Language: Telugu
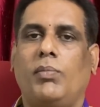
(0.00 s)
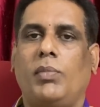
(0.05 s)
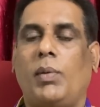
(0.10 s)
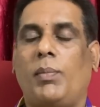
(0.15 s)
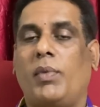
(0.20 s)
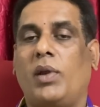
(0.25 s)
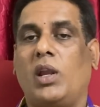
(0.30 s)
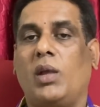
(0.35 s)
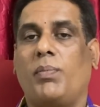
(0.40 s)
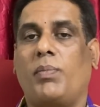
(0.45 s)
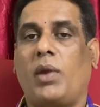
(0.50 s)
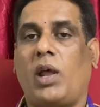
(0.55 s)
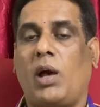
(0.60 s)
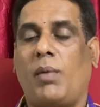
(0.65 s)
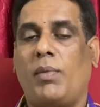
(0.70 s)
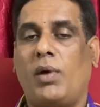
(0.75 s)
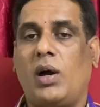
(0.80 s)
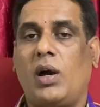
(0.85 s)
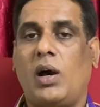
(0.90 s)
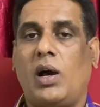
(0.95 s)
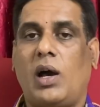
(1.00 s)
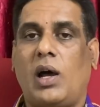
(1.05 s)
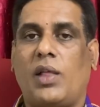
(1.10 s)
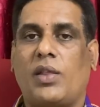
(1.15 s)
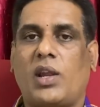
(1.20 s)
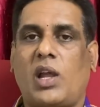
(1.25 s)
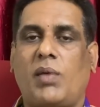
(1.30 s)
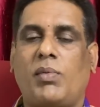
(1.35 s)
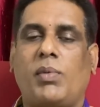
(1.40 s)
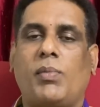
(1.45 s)
మిమ్మల్ని ప్రేమ
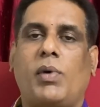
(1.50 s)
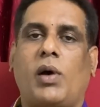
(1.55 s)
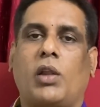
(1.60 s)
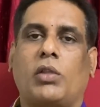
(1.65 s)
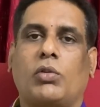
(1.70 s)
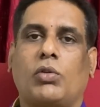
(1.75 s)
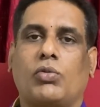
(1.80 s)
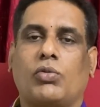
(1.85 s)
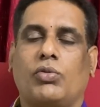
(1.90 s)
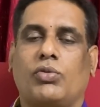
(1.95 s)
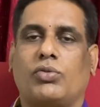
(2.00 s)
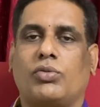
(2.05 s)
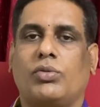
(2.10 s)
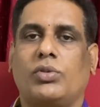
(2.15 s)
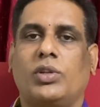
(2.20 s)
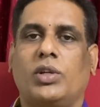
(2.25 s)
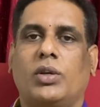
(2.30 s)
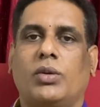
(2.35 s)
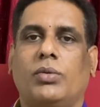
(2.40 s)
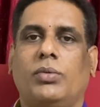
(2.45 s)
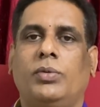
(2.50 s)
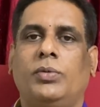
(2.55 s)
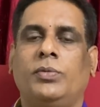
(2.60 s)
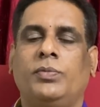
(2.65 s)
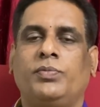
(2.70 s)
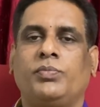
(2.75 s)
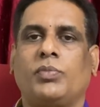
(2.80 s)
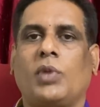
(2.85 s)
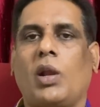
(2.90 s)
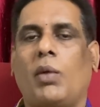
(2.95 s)
ఆదరాభిమానాలతో చూస్తూ ఉంటారు
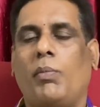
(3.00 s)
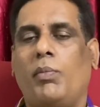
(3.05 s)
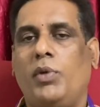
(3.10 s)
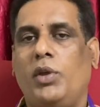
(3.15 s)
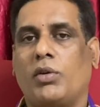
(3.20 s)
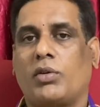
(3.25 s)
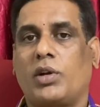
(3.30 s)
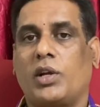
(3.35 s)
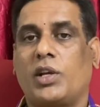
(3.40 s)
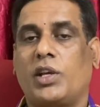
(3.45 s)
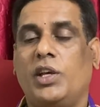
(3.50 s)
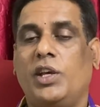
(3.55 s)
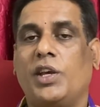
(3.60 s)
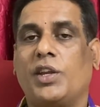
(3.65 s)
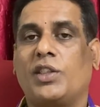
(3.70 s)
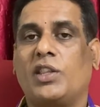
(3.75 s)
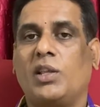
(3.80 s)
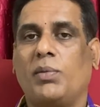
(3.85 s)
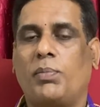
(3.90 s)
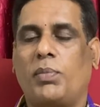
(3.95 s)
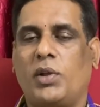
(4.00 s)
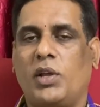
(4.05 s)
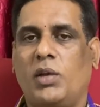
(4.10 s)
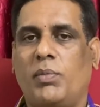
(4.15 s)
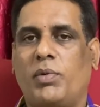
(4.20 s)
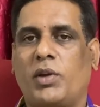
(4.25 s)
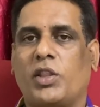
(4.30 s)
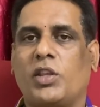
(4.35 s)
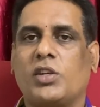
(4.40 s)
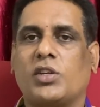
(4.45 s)
మీ యొక్క కీర్తి
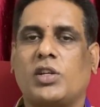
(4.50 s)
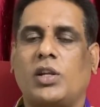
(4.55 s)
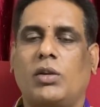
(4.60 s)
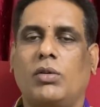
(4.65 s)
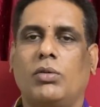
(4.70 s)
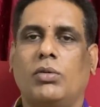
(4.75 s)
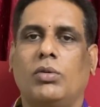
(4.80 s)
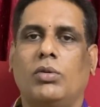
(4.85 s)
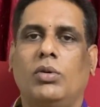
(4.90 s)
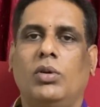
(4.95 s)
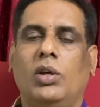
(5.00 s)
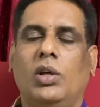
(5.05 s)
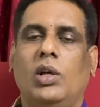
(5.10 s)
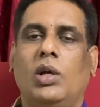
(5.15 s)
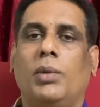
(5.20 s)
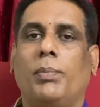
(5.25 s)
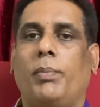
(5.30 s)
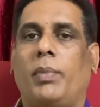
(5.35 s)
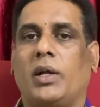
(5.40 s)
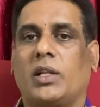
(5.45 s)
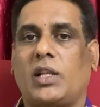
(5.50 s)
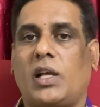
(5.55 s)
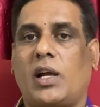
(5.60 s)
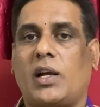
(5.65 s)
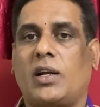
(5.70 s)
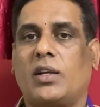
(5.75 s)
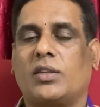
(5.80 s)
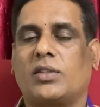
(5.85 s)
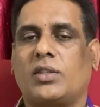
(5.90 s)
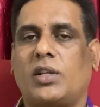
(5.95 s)
ప్రతిష్టలో
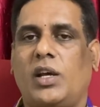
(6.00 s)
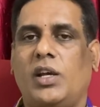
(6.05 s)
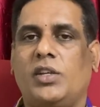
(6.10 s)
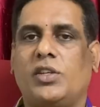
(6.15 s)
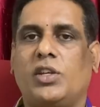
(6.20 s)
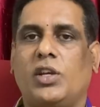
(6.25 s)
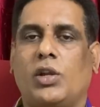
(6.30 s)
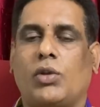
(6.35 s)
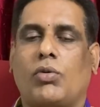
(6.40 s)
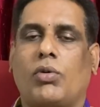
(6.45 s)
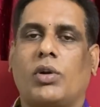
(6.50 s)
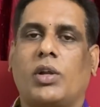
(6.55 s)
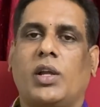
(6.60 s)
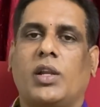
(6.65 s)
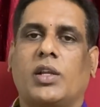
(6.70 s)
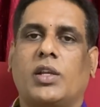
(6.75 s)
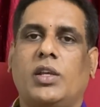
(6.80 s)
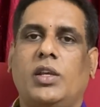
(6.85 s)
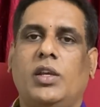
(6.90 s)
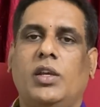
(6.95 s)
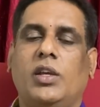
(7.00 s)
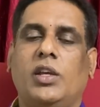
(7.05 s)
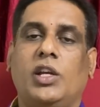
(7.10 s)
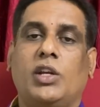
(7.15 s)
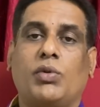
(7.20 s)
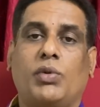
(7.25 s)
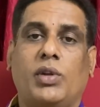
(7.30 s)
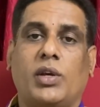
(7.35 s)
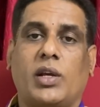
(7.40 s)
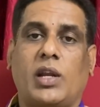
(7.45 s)
పతాక స్థాయి చేరుకోవడానికి
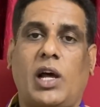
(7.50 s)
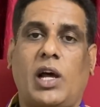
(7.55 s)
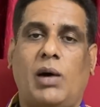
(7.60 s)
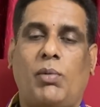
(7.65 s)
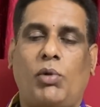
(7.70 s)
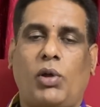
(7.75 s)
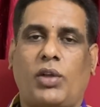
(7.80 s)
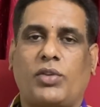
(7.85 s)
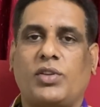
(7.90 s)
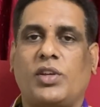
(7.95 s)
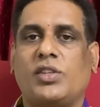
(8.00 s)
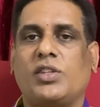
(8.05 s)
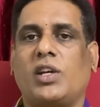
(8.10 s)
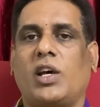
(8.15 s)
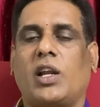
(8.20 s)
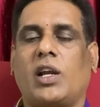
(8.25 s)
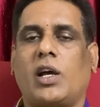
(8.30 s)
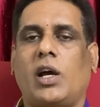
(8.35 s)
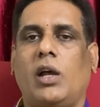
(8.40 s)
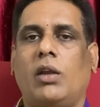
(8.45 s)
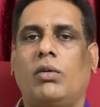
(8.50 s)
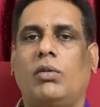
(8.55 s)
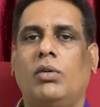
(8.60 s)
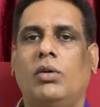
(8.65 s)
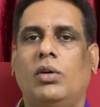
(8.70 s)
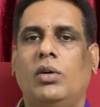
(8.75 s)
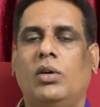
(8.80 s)
ఇటువంటి యొక్క సంచార కాలం